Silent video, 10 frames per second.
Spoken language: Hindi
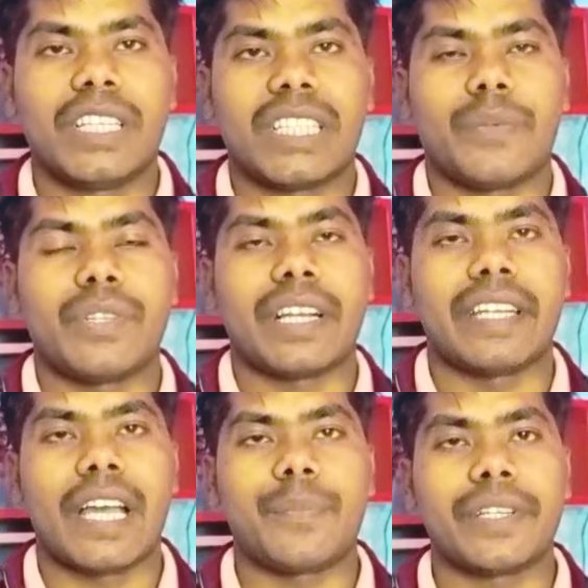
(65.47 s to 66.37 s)
मिल की तरफ से एक
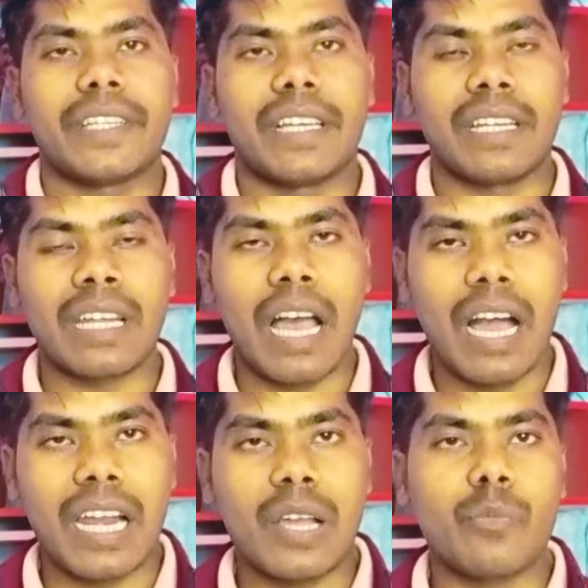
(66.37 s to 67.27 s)
नया अपडेट निकल कर
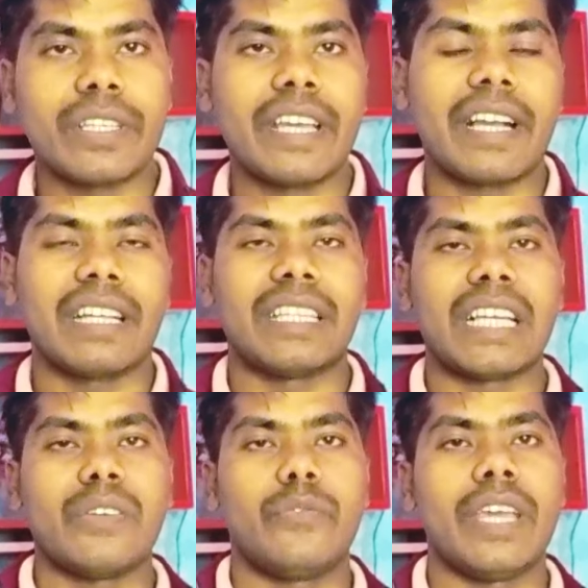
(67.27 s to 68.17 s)
आ रहा है वो यह कहता
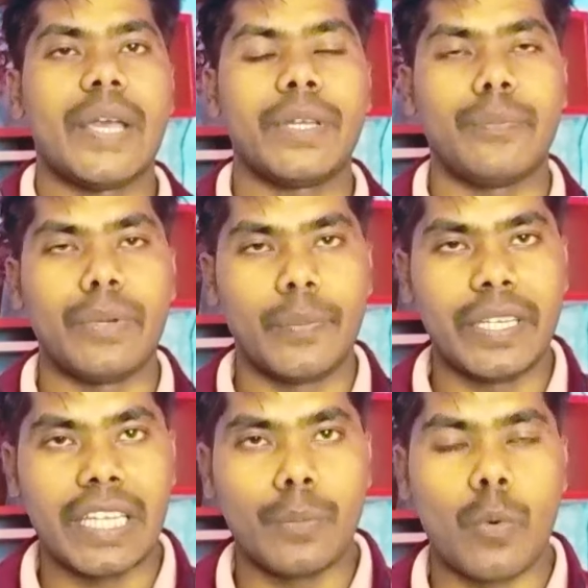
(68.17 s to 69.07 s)
है कि वी हैव
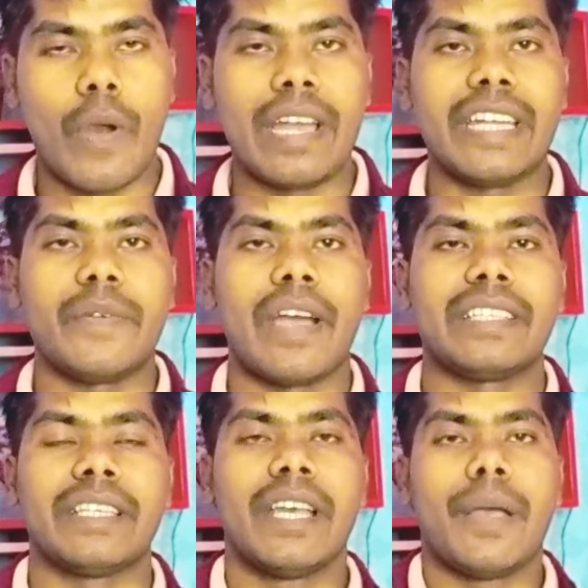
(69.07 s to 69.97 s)
इम्प्लीमेंट ए मोबाइल
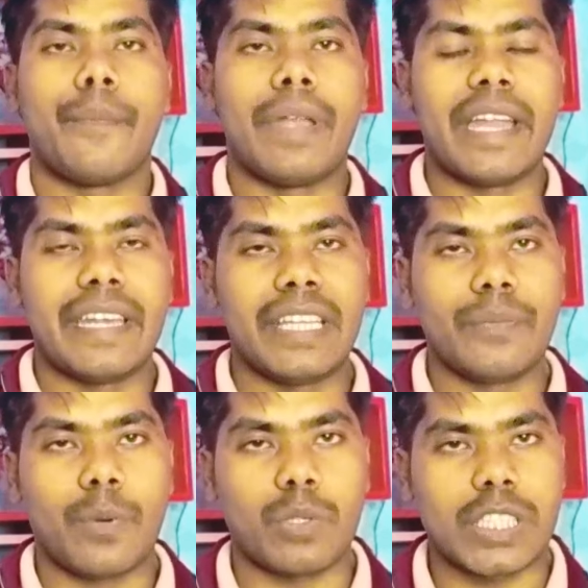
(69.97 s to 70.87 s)
डिवाइस
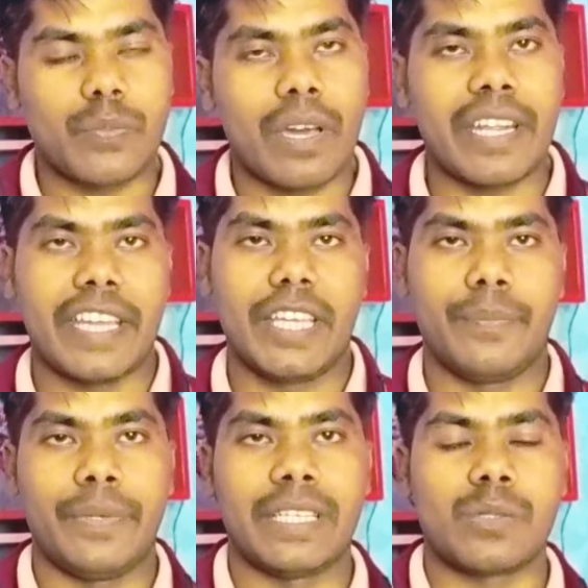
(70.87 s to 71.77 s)
ब्लेंडिंग प्रोसेस फॉर
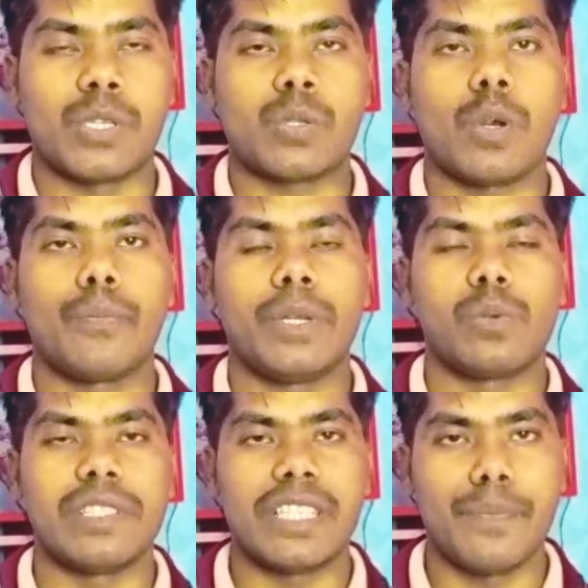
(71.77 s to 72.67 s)
एपीएस तो इसको हम
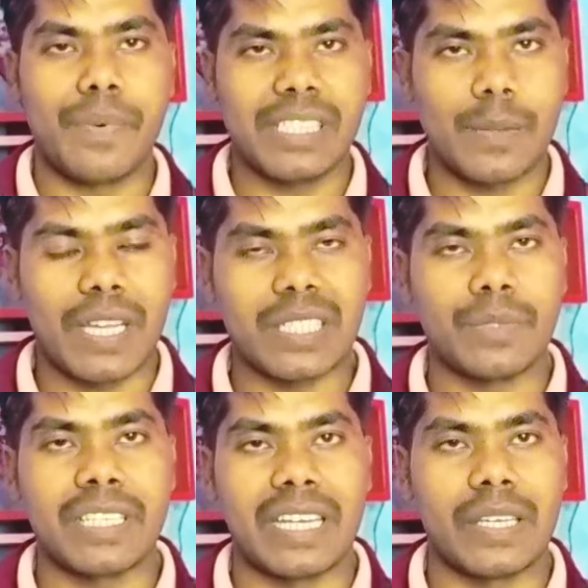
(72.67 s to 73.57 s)
बिल्कुल सिंपल सी
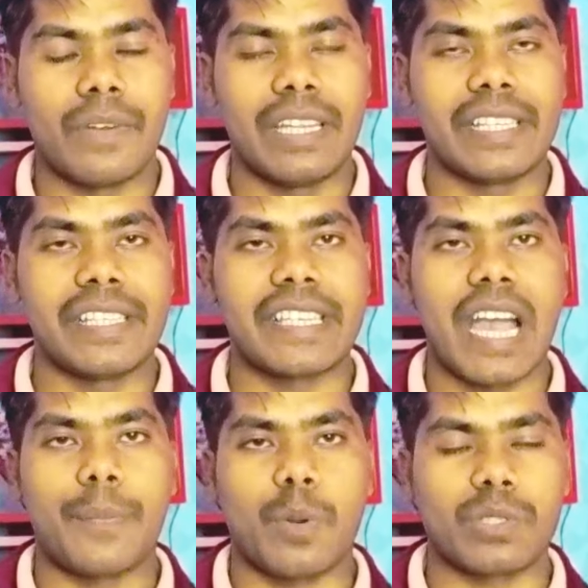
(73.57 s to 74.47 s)
भाषा में जानने वाले कि
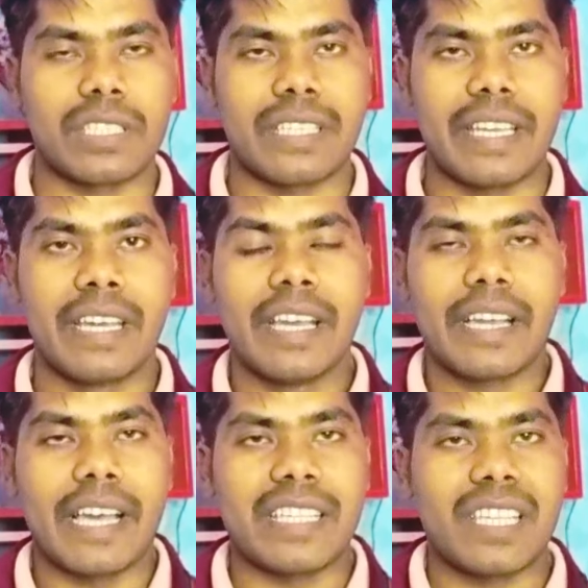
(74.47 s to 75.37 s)
क्या प्रोसेस है
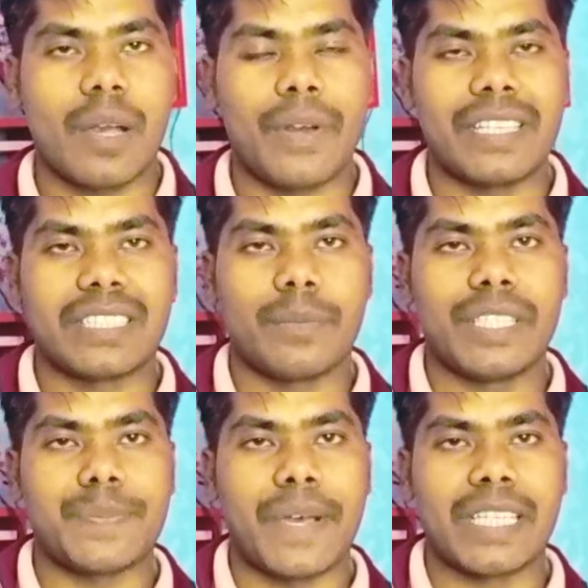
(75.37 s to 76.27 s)
कैसे हमारे
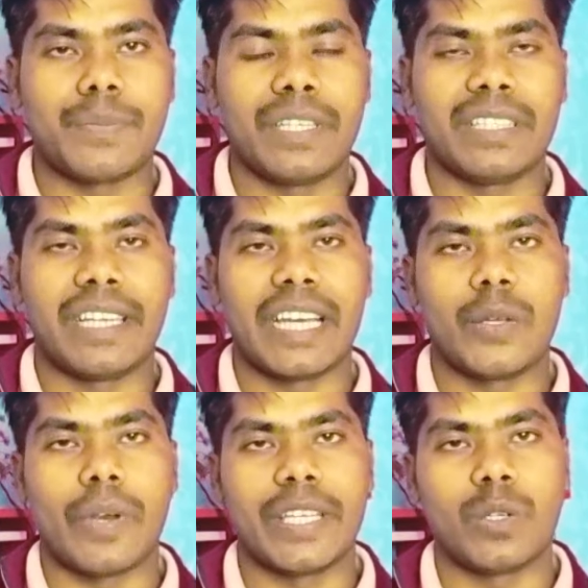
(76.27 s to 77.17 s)
सभी स्पाइस मिनी
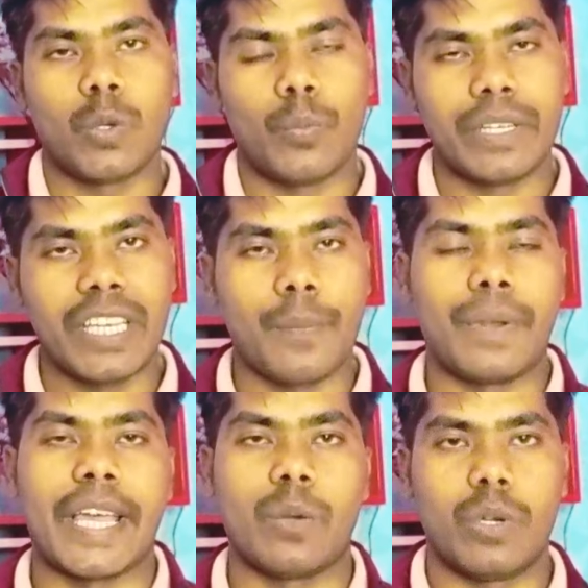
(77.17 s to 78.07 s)
अधिकारी भाइयों के ऊपर ये
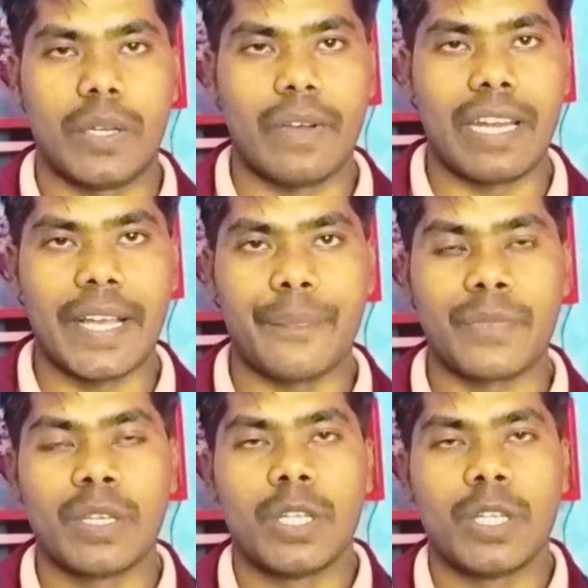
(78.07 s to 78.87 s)
अप्लाई होने वाला है